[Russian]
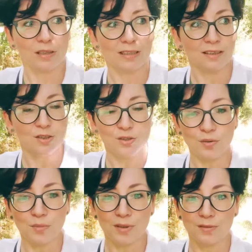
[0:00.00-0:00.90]
только
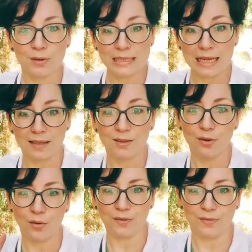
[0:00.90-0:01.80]
начнем мы его с
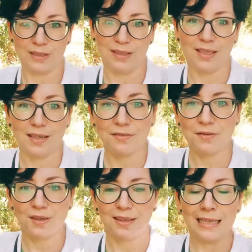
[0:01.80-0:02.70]
одной
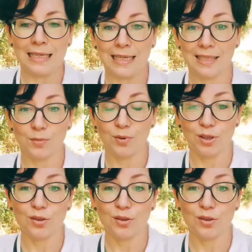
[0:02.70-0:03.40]
фотографии. Это будет